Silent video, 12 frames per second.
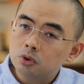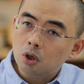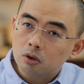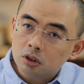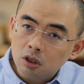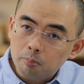
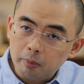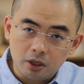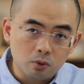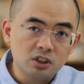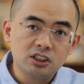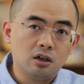要一个
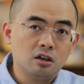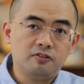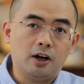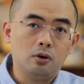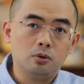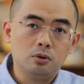美国这样的
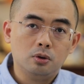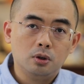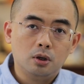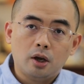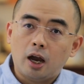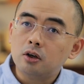法律，
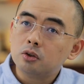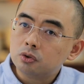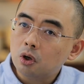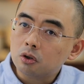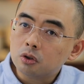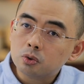还是
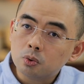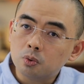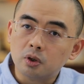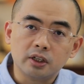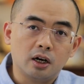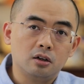需要一个中
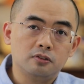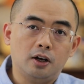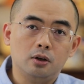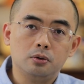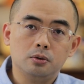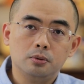国那样的
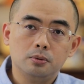法律？